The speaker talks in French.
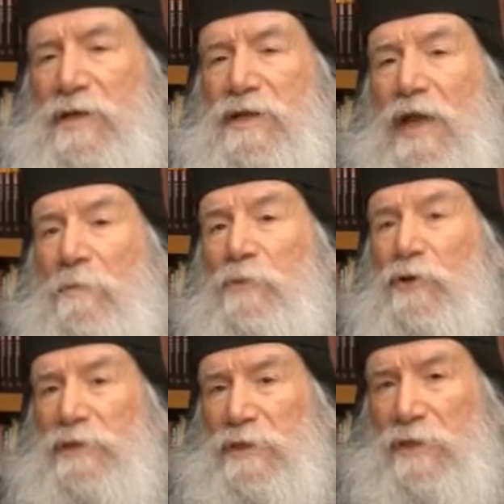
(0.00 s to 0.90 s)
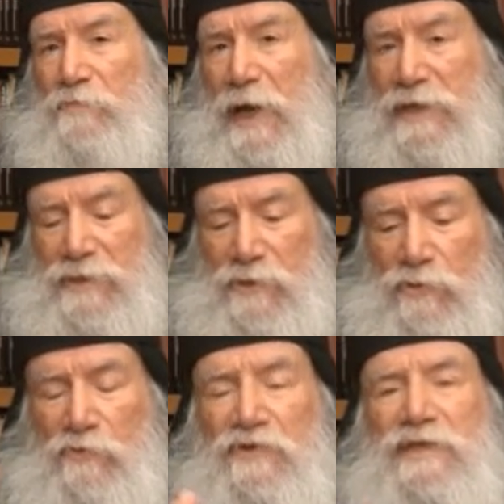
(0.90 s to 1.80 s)
n'importe qui parce que
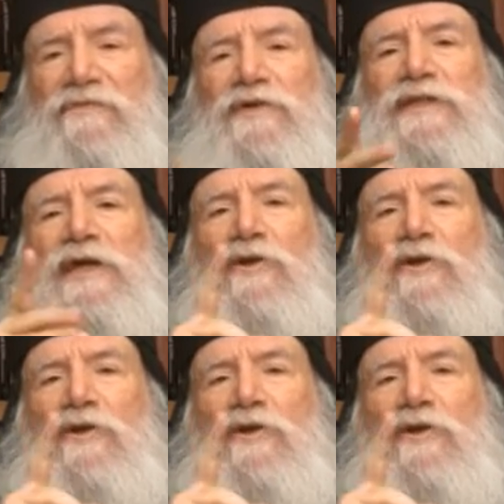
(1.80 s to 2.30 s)
vous évitez